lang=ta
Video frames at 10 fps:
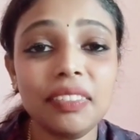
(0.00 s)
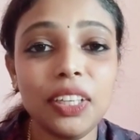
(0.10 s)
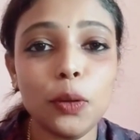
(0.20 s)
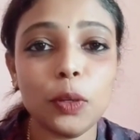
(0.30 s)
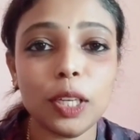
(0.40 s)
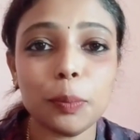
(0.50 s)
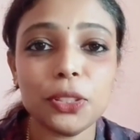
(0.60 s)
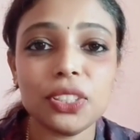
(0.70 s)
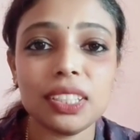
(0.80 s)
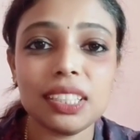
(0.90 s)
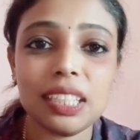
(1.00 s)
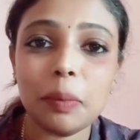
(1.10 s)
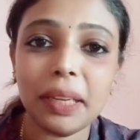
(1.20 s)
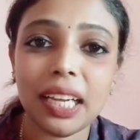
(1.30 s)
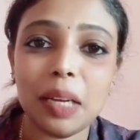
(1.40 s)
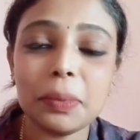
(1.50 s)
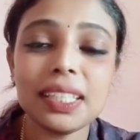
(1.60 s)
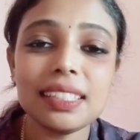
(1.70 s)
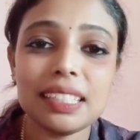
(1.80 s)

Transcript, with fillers: வீடியோ உங்களுக்கு பிடிச்சிருந்துச்சின்னா மறக்காமல்